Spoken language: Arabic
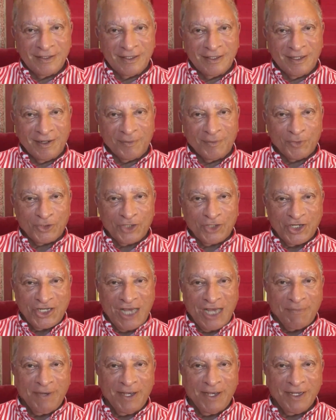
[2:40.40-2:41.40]

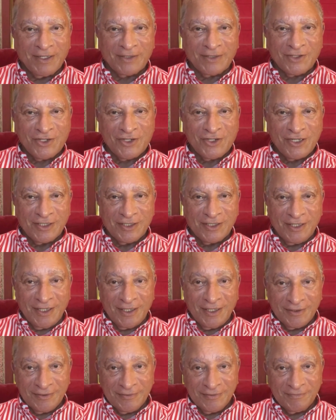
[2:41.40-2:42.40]
متشابهه
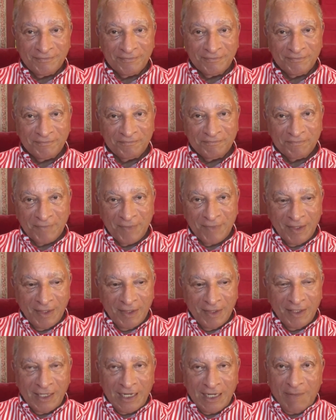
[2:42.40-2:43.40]
اقتصاديا
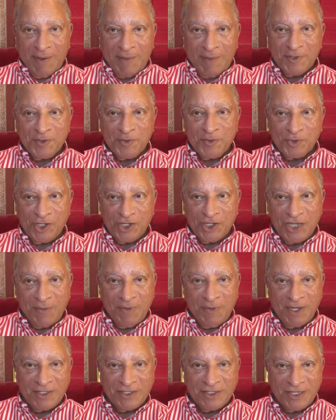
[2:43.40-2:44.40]
انما مش
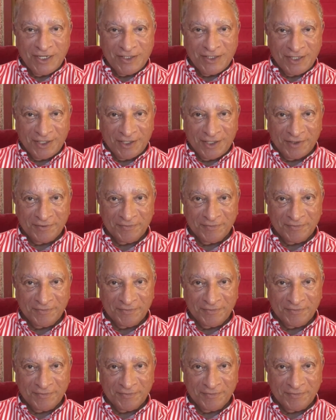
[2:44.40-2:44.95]
متشابهه سياسيا